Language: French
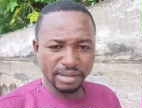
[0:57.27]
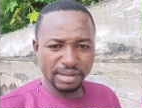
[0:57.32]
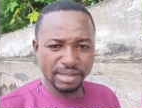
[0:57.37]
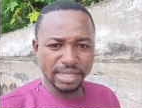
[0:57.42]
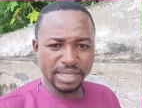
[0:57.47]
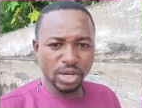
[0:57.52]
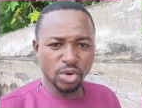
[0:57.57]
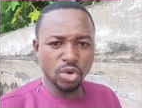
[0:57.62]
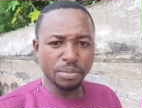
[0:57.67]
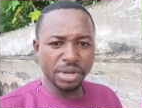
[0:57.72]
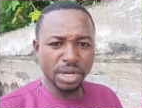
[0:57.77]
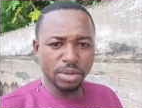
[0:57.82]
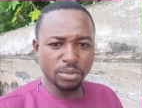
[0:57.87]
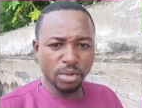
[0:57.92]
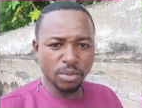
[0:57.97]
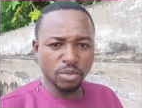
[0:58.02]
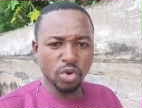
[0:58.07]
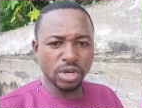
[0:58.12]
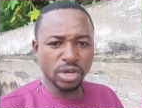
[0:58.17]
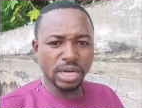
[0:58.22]
C'est le
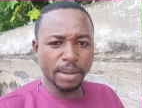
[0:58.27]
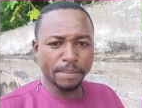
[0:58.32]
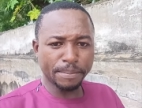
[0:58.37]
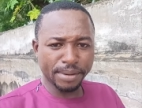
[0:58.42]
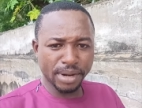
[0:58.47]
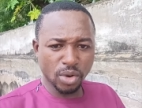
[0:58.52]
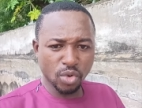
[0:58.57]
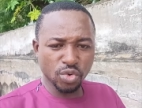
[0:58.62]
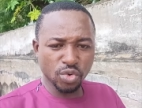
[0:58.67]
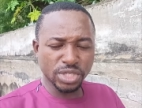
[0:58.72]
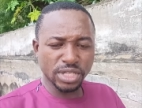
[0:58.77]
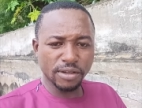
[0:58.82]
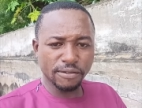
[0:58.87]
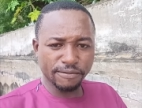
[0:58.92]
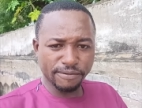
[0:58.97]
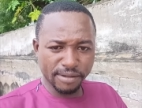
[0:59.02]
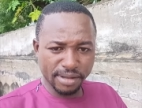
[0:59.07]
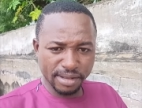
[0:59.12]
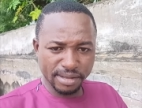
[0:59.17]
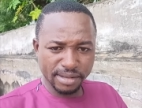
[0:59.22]
minimum qu'on apprend aux
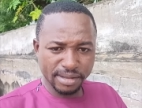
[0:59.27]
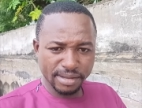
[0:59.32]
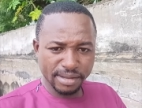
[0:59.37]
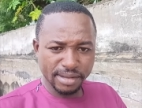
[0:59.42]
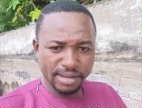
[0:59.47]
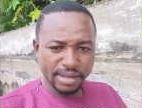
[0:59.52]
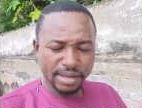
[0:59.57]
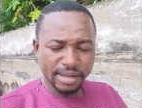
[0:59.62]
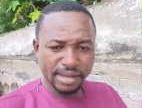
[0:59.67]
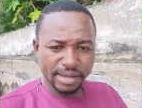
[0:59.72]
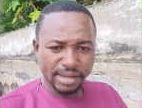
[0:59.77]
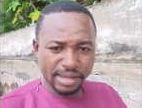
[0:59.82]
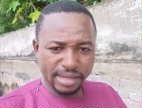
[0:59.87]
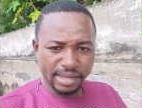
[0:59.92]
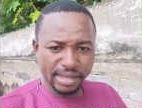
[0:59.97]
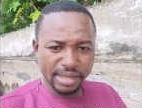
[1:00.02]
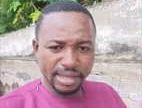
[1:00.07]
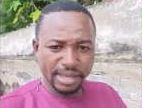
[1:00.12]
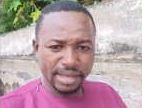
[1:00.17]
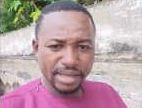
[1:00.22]
enfants
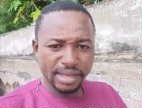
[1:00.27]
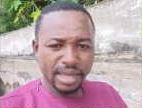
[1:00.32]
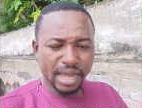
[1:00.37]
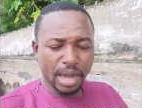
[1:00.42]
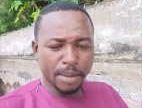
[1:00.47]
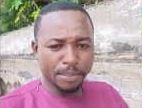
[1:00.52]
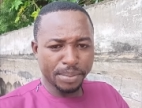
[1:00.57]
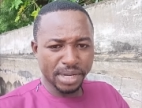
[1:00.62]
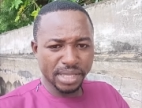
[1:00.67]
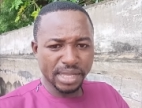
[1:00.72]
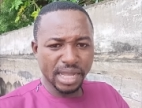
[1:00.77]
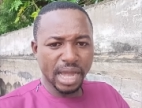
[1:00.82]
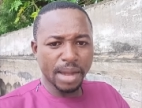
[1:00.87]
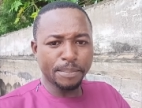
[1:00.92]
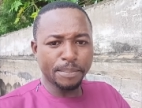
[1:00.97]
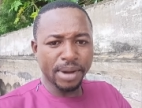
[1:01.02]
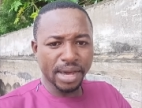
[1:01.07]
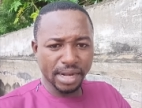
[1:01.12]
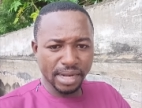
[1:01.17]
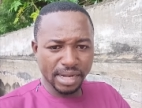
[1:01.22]
qui apprennent à
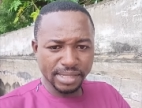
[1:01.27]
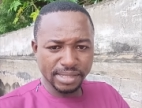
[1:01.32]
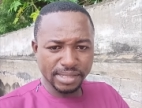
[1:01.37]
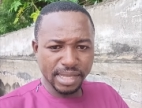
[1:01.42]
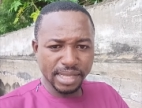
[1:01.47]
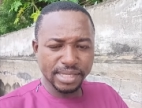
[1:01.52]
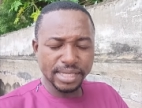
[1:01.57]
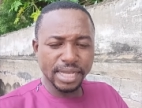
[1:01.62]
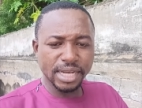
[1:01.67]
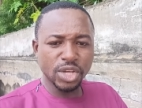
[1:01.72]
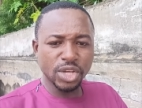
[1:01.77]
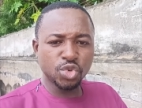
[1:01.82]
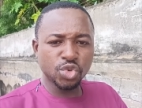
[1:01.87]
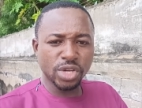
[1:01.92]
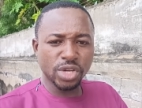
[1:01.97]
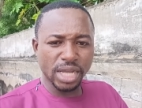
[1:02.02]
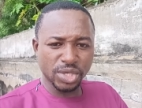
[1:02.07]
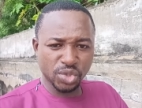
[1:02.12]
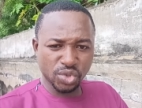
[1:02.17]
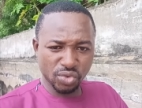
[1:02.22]
parler. Ça, c'est
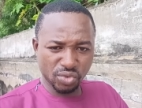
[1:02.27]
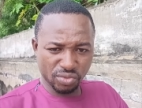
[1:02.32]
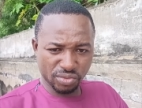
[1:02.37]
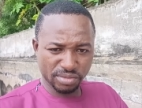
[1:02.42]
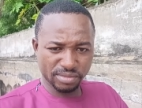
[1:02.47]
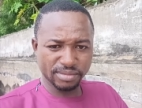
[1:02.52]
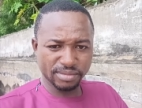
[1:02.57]
l'éducation.